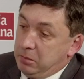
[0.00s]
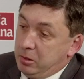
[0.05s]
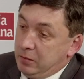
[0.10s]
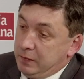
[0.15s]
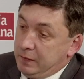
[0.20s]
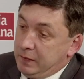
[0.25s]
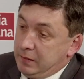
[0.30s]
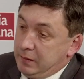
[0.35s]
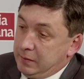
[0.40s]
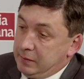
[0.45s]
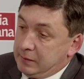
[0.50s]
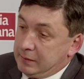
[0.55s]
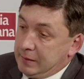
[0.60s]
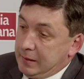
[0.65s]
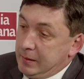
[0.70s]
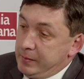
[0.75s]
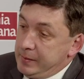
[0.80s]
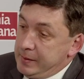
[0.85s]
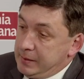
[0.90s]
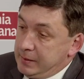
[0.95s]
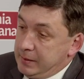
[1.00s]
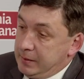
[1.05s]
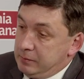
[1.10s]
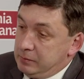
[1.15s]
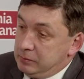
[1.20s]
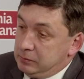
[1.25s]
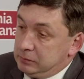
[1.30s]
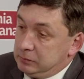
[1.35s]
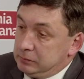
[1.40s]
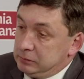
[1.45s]
na Polskę z
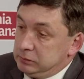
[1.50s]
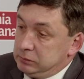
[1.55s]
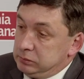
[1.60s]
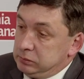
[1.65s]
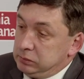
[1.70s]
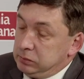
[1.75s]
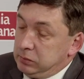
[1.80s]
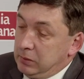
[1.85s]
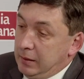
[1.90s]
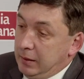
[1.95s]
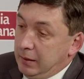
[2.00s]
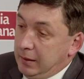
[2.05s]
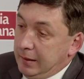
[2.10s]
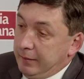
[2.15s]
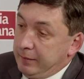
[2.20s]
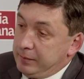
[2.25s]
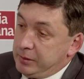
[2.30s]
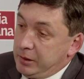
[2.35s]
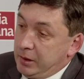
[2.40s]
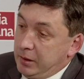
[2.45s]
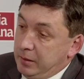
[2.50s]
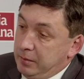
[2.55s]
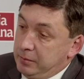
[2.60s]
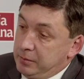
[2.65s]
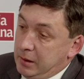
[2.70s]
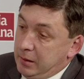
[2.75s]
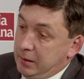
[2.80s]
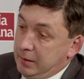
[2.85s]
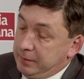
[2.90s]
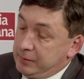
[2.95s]
zachwytem, a, przede,
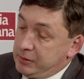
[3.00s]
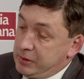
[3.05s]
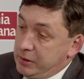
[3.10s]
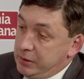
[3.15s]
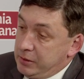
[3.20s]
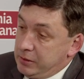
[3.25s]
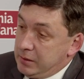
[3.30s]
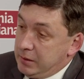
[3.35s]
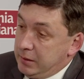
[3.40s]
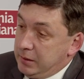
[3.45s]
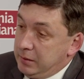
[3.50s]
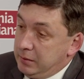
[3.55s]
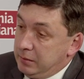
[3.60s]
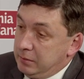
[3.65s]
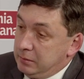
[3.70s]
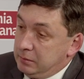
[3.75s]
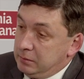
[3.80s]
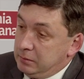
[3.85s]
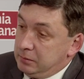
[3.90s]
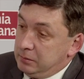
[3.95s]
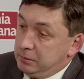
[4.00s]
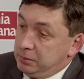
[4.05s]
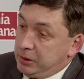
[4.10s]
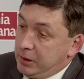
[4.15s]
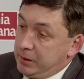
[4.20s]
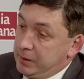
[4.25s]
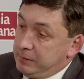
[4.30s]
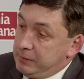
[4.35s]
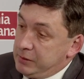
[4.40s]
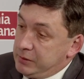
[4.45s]
a wcześniej
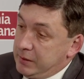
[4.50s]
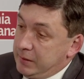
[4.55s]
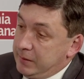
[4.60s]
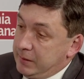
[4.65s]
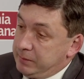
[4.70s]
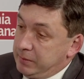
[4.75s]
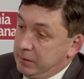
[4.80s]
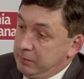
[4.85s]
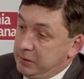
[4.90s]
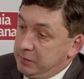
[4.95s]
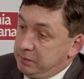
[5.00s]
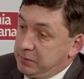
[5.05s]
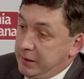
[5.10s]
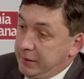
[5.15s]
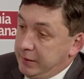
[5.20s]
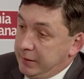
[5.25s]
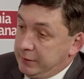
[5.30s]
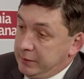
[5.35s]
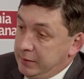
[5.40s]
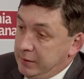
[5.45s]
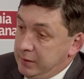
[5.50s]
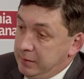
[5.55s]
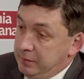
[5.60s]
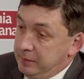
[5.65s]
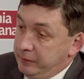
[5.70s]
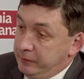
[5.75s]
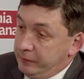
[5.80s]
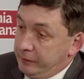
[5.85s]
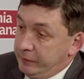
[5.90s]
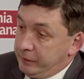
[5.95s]
przed zwycięstwem z
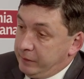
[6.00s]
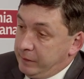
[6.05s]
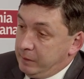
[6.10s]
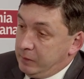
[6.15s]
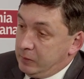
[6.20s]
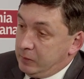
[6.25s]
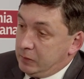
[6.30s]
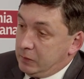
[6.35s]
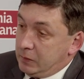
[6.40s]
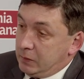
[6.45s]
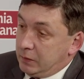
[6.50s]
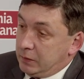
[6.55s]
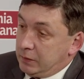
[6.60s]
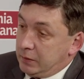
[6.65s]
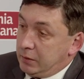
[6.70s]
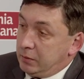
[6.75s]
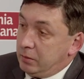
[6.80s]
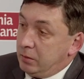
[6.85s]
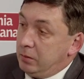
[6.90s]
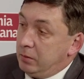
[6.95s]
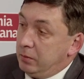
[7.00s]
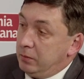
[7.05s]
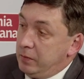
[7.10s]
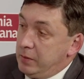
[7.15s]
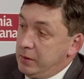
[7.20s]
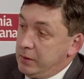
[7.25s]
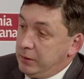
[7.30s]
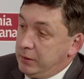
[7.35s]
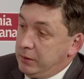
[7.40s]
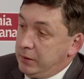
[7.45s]
przerażeniem, że
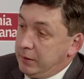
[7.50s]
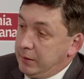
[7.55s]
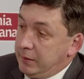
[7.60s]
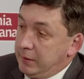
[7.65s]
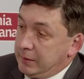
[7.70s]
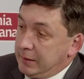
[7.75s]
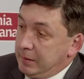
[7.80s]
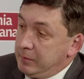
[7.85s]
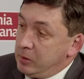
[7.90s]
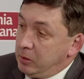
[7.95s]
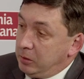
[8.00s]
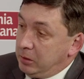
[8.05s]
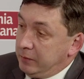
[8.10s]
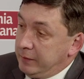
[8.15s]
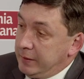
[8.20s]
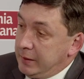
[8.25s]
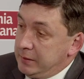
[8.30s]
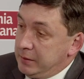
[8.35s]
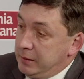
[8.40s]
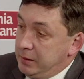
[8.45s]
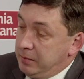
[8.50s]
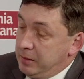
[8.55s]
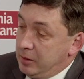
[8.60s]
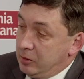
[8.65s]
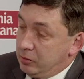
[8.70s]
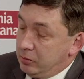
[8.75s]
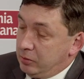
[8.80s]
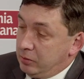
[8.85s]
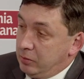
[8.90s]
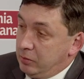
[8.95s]
dokonuje się zamordowanie
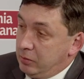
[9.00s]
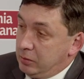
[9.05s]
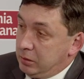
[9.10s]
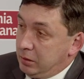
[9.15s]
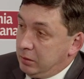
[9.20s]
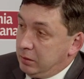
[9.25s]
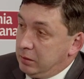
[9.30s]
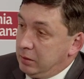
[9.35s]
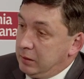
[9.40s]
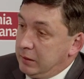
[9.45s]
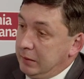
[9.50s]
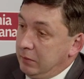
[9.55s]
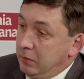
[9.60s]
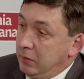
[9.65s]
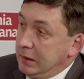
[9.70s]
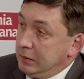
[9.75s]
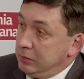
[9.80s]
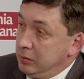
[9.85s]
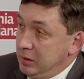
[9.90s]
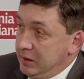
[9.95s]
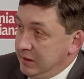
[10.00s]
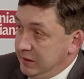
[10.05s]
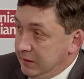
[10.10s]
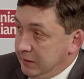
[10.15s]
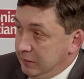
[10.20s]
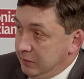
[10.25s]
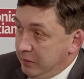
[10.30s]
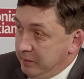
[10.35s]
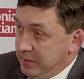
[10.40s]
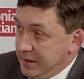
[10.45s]
świeżo odrodzonego
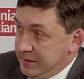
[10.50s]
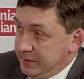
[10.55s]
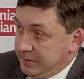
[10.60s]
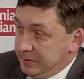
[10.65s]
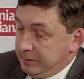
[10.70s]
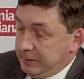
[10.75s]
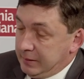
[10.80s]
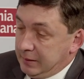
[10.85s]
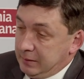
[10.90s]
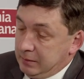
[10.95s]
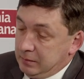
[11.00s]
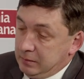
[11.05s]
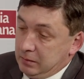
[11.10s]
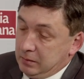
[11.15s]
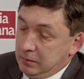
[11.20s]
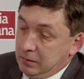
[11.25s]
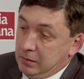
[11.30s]
katolickiego państwa.